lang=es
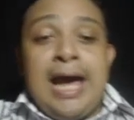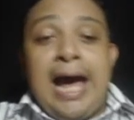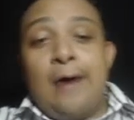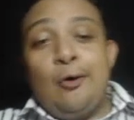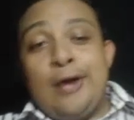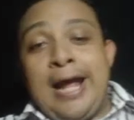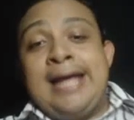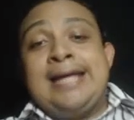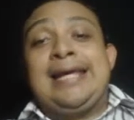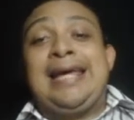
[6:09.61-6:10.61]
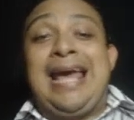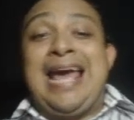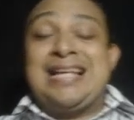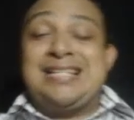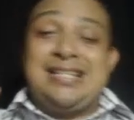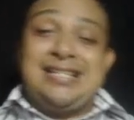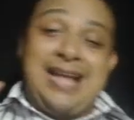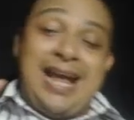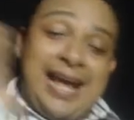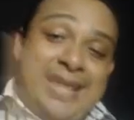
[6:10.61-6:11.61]
Ahora, que si
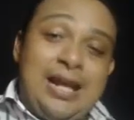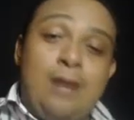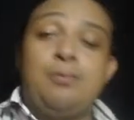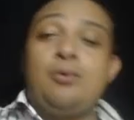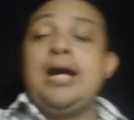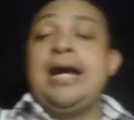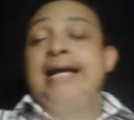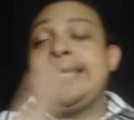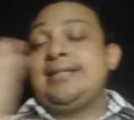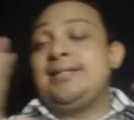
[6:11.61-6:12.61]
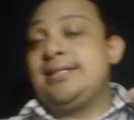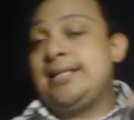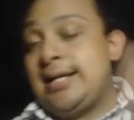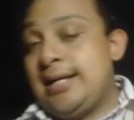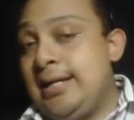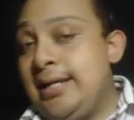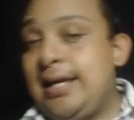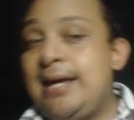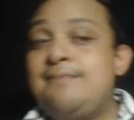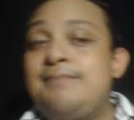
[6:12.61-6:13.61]
se queda en el poder, que si se
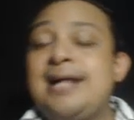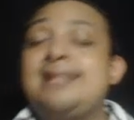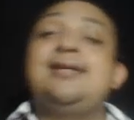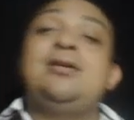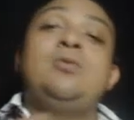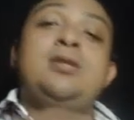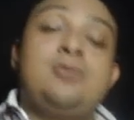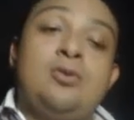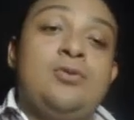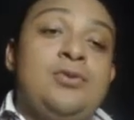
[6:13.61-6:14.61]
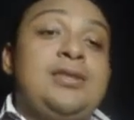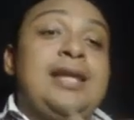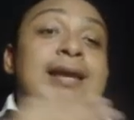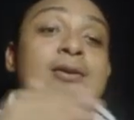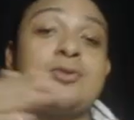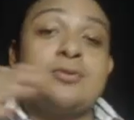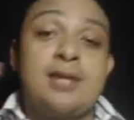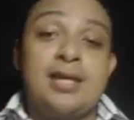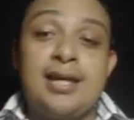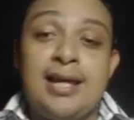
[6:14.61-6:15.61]
reelige, va a ser cuestión de los
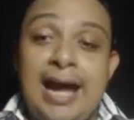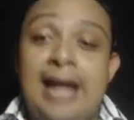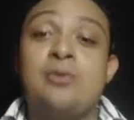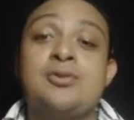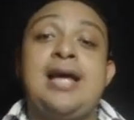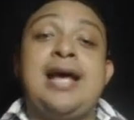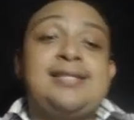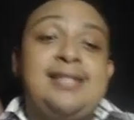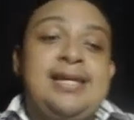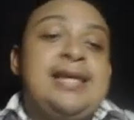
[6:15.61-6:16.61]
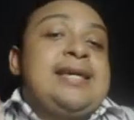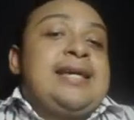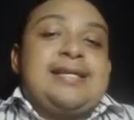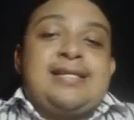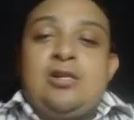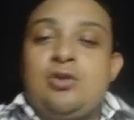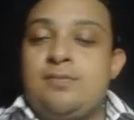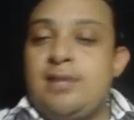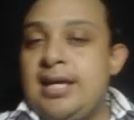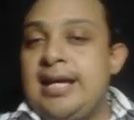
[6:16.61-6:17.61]
mexicanos. Así que si
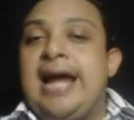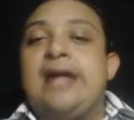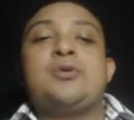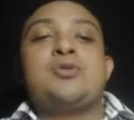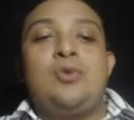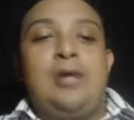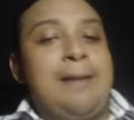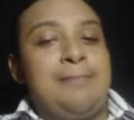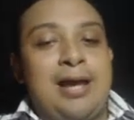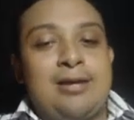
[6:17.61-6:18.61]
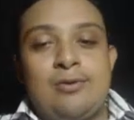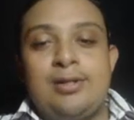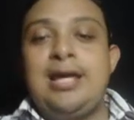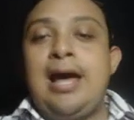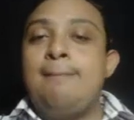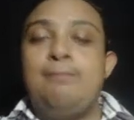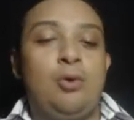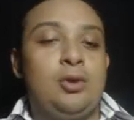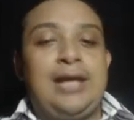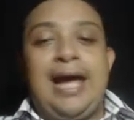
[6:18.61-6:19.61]
los mexicanos o la mayoría
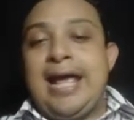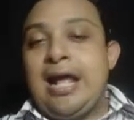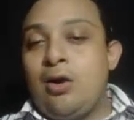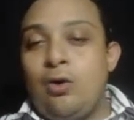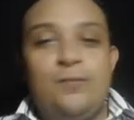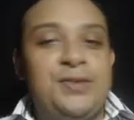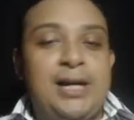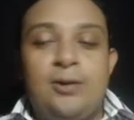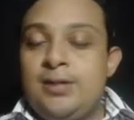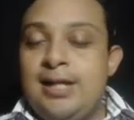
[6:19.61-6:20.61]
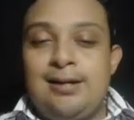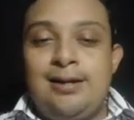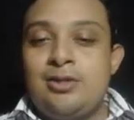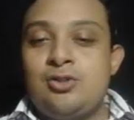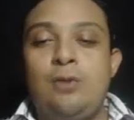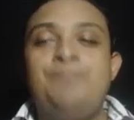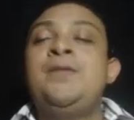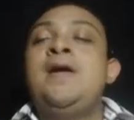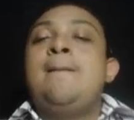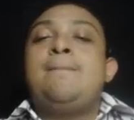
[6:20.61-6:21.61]
vota en contra de una reelección,
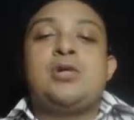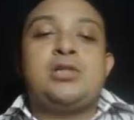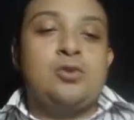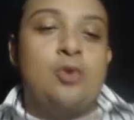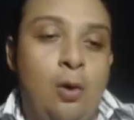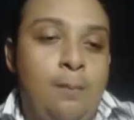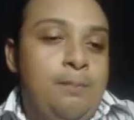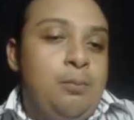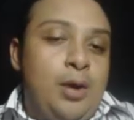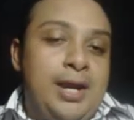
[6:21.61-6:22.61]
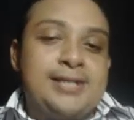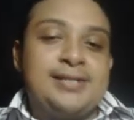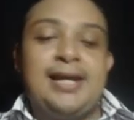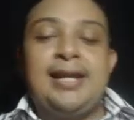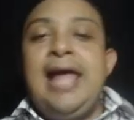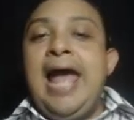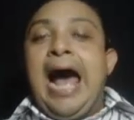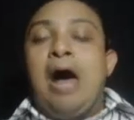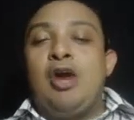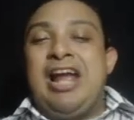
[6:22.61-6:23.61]
pues no puede ser.
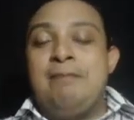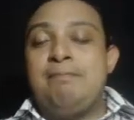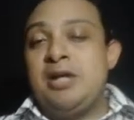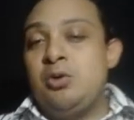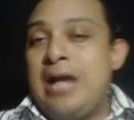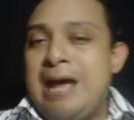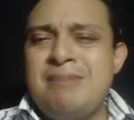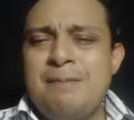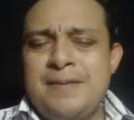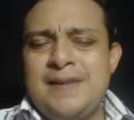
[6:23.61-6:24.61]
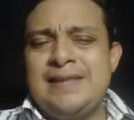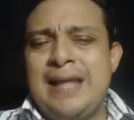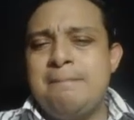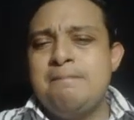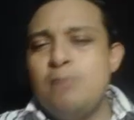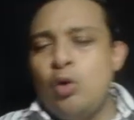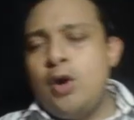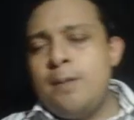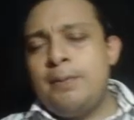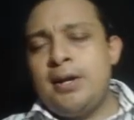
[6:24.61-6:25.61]
Ahora, el panorama pinta
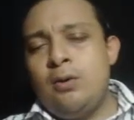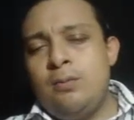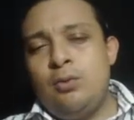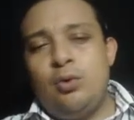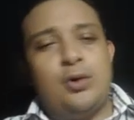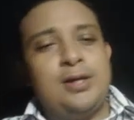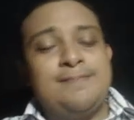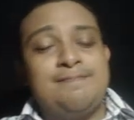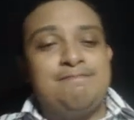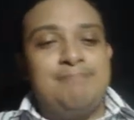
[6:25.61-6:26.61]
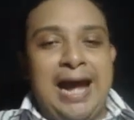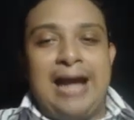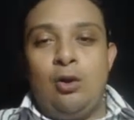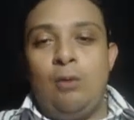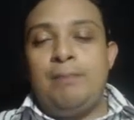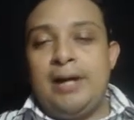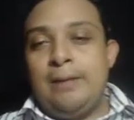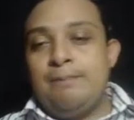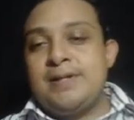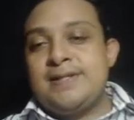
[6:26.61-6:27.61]
muy, pero muy malo para
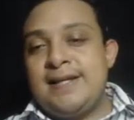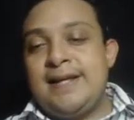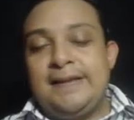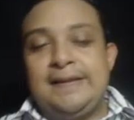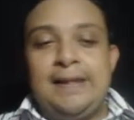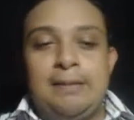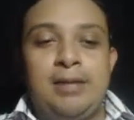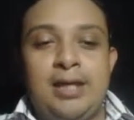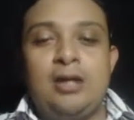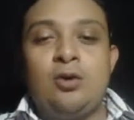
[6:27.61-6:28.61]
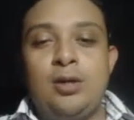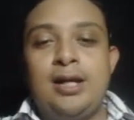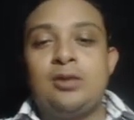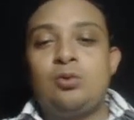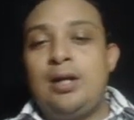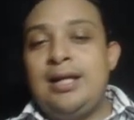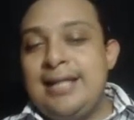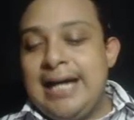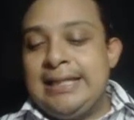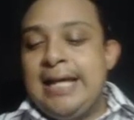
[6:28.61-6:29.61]
el presidente de México en
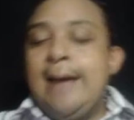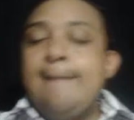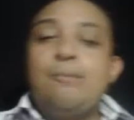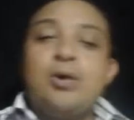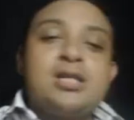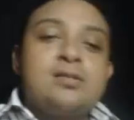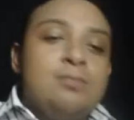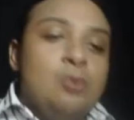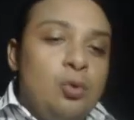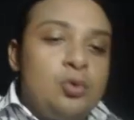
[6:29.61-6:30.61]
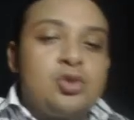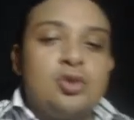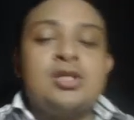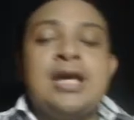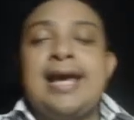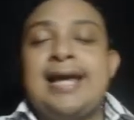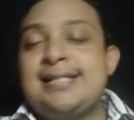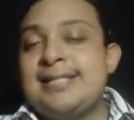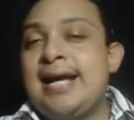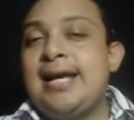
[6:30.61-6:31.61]
actualidad, pues muchos
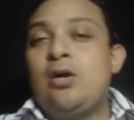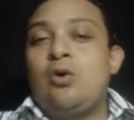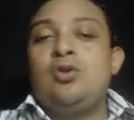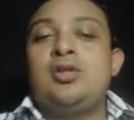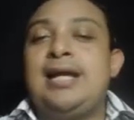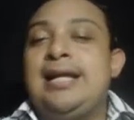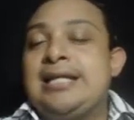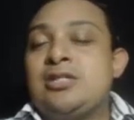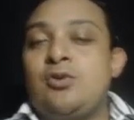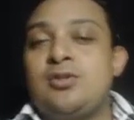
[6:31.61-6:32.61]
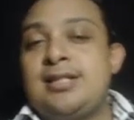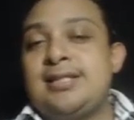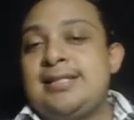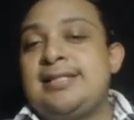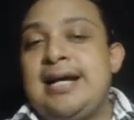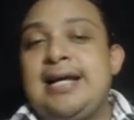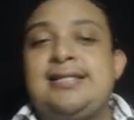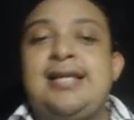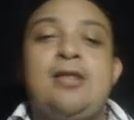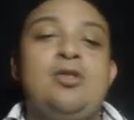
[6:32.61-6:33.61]
están en contra de las cosas que están
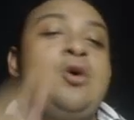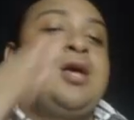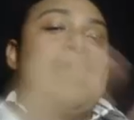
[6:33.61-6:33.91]
haciendo.